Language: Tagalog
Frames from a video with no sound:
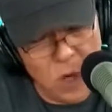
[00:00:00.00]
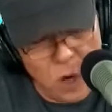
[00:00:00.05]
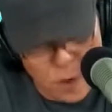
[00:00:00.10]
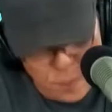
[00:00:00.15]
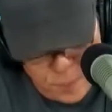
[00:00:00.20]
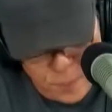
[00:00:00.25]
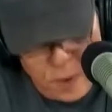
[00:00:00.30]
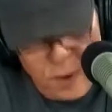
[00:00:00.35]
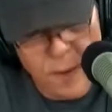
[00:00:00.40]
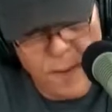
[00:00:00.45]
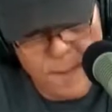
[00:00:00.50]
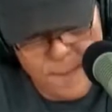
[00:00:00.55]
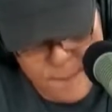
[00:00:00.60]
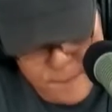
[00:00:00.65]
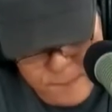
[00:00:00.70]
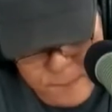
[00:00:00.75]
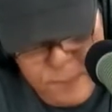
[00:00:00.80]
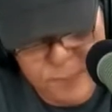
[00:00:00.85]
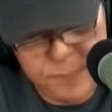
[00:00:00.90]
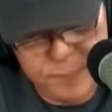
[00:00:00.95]
kung Opo. ano ba
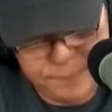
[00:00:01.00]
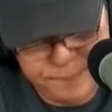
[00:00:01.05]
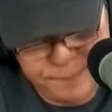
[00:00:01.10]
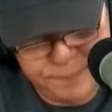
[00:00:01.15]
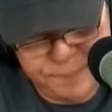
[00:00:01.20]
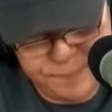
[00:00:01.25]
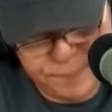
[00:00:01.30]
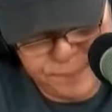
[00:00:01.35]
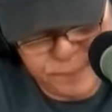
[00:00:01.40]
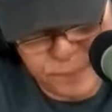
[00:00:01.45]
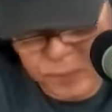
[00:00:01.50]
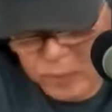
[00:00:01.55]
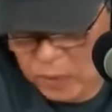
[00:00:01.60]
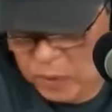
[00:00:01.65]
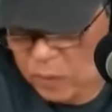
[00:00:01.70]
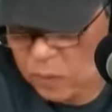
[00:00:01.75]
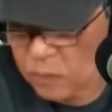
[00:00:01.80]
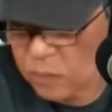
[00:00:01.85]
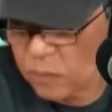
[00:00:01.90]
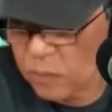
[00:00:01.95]
talaga ang mm-hmm. general
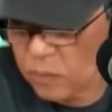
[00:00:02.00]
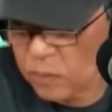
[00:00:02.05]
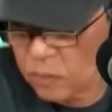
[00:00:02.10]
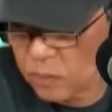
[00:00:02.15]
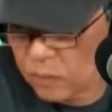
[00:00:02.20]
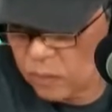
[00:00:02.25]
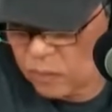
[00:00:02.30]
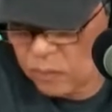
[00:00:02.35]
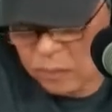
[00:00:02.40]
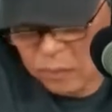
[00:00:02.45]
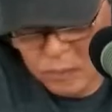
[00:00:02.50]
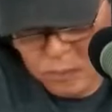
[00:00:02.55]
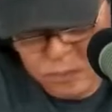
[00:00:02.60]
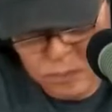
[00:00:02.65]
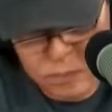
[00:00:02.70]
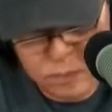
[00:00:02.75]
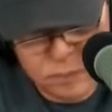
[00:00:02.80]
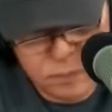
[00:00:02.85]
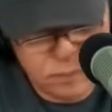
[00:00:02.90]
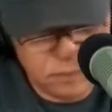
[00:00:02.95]
assessment
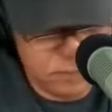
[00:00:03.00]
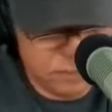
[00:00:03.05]
dito sa